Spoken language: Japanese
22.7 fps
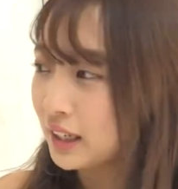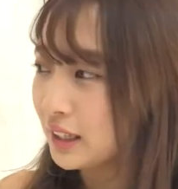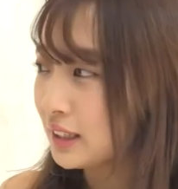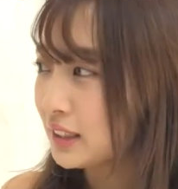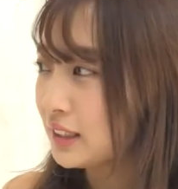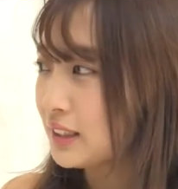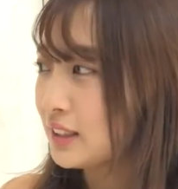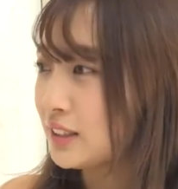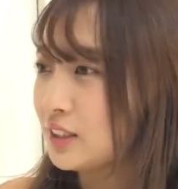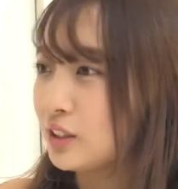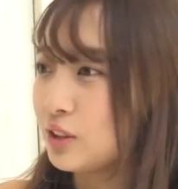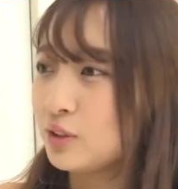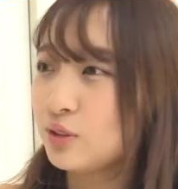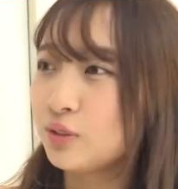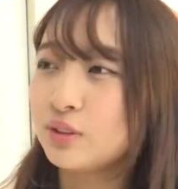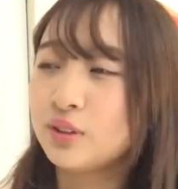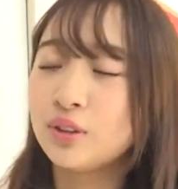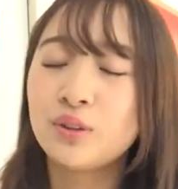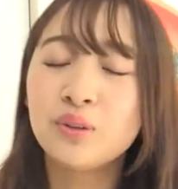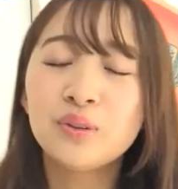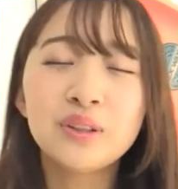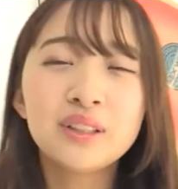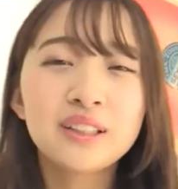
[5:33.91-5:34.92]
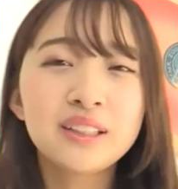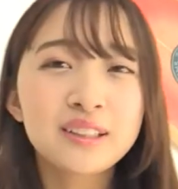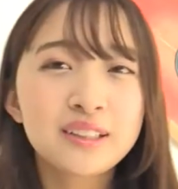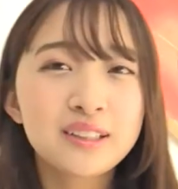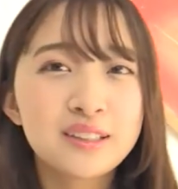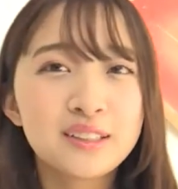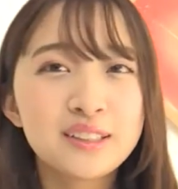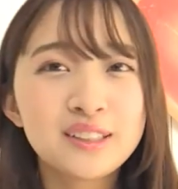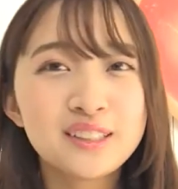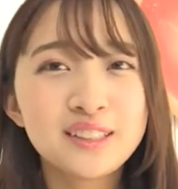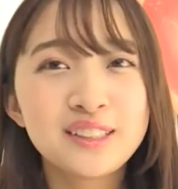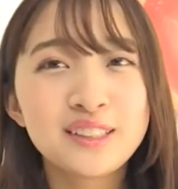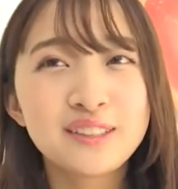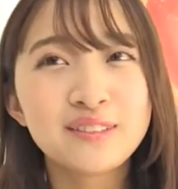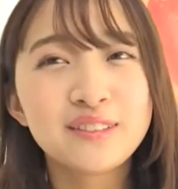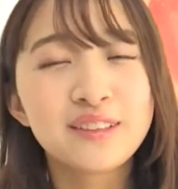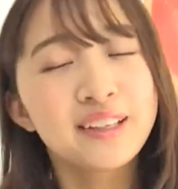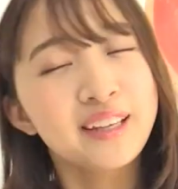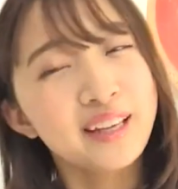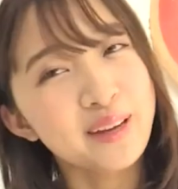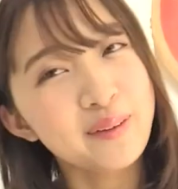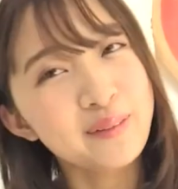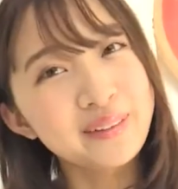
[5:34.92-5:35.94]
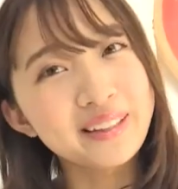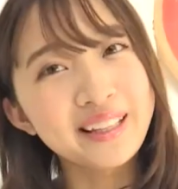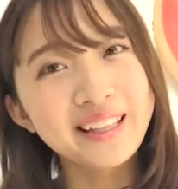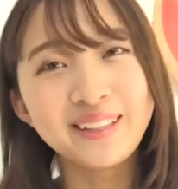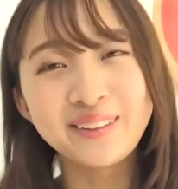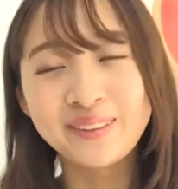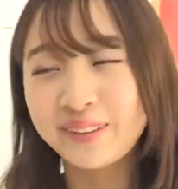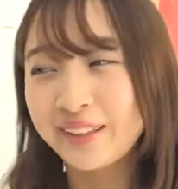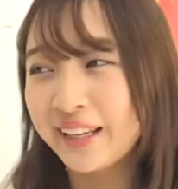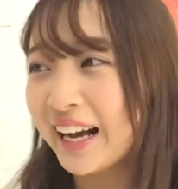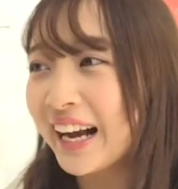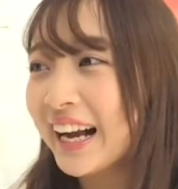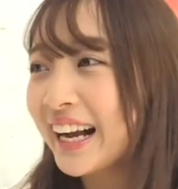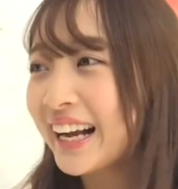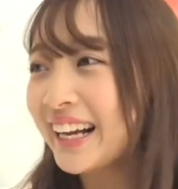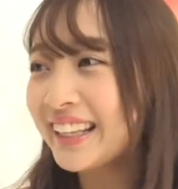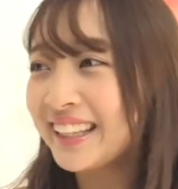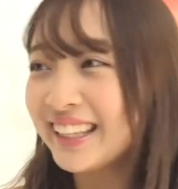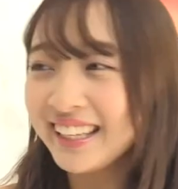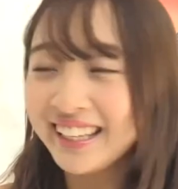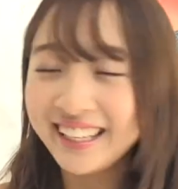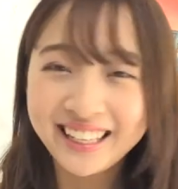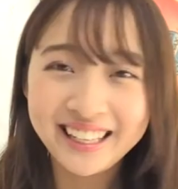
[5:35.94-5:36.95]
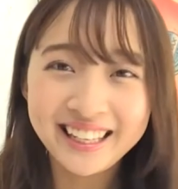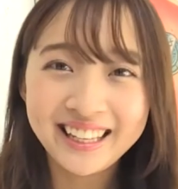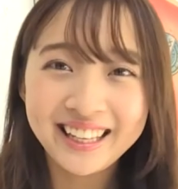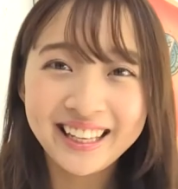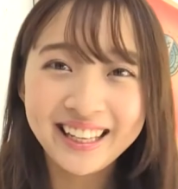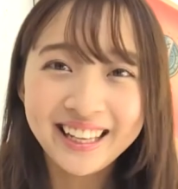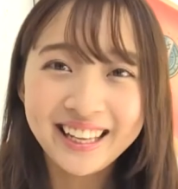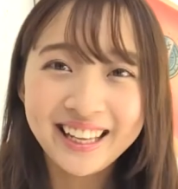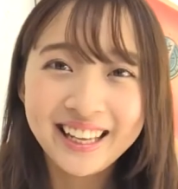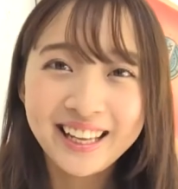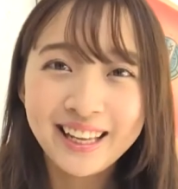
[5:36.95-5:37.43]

悲しんでる人ってどうやって悲しんでるっけみたいのを客観的に